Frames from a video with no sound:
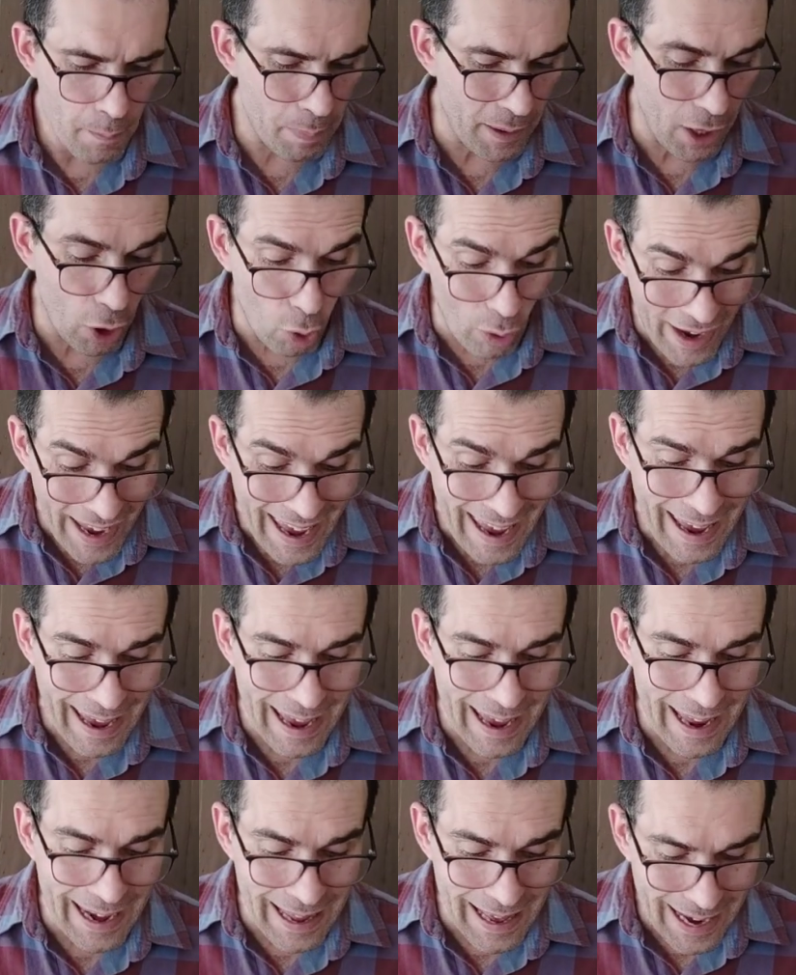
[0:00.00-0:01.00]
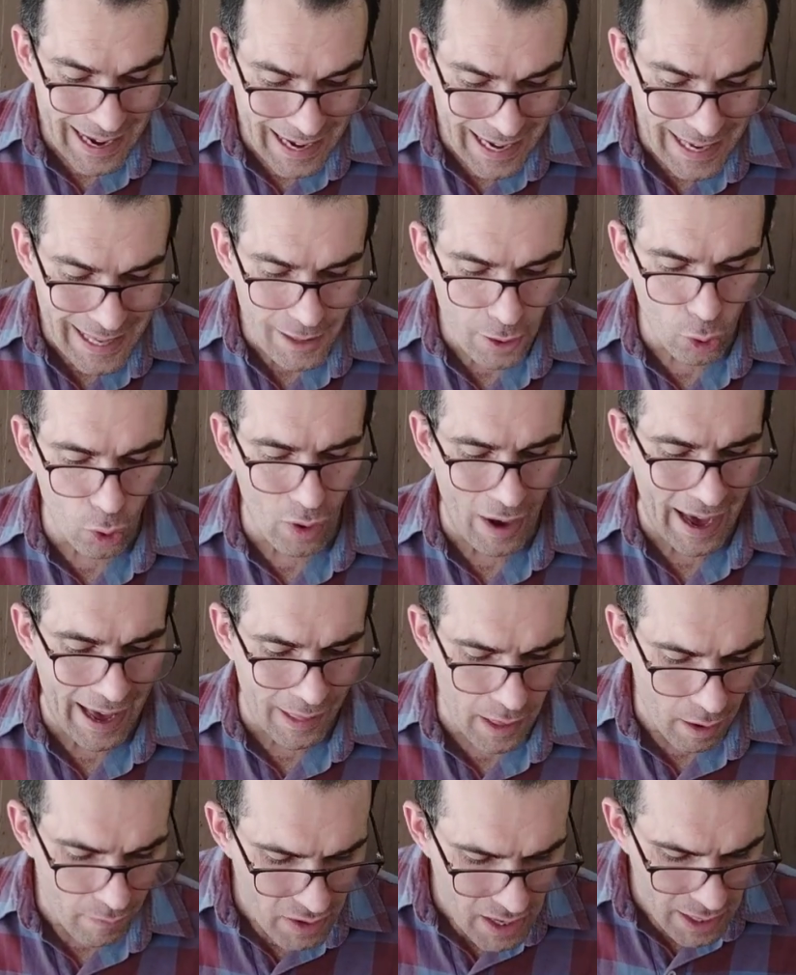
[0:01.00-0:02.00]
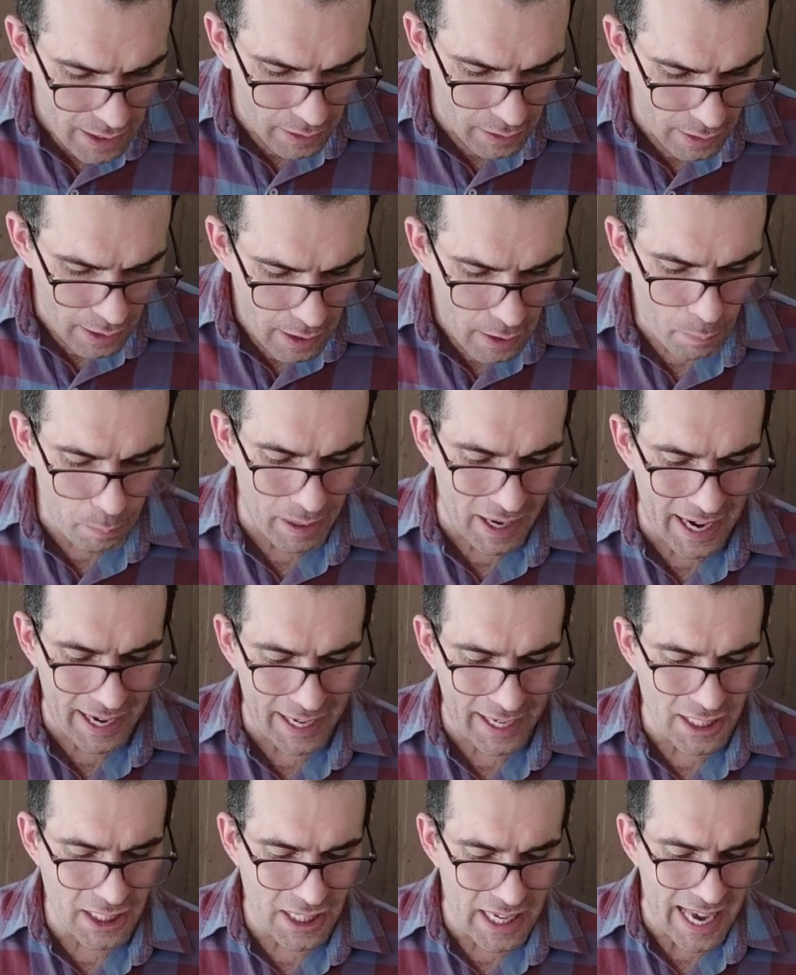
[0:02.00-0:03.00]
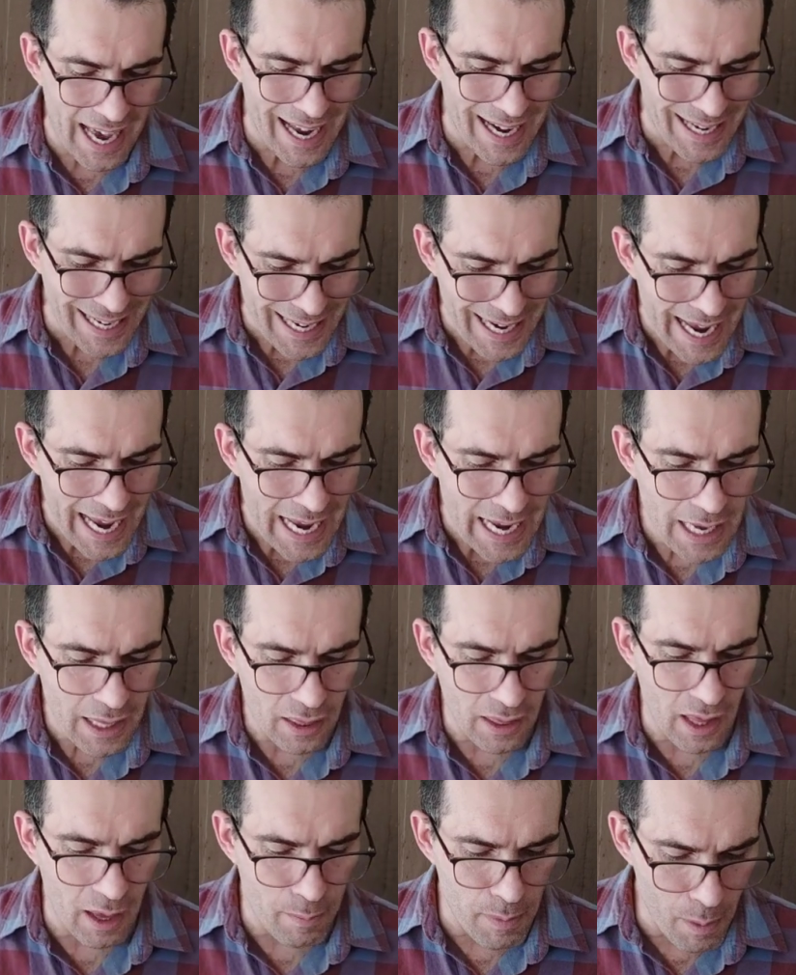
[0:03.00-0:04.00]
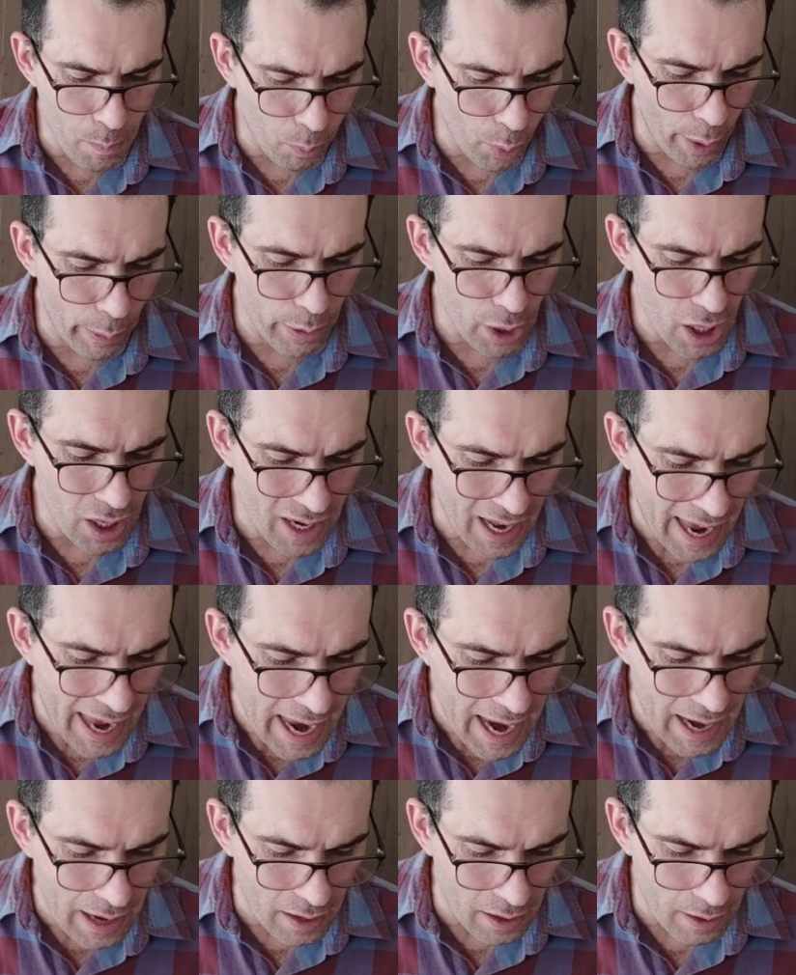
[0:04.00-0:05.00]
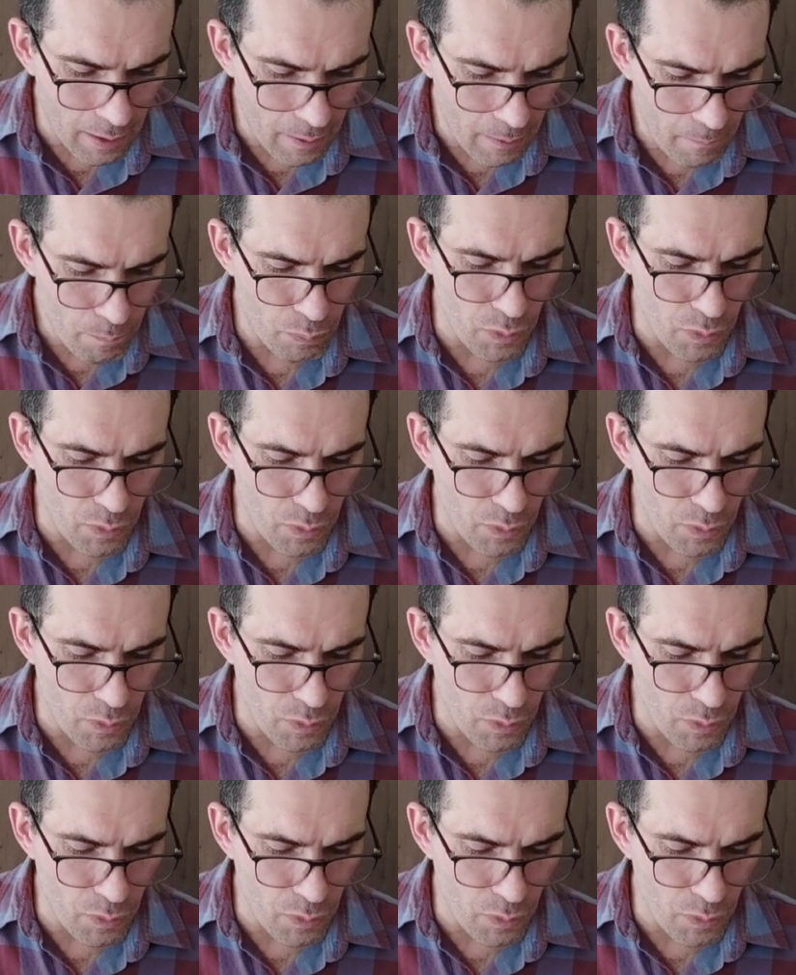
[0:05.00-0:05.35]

pero he elegido a David para que sea rey de mi pueblo Israel.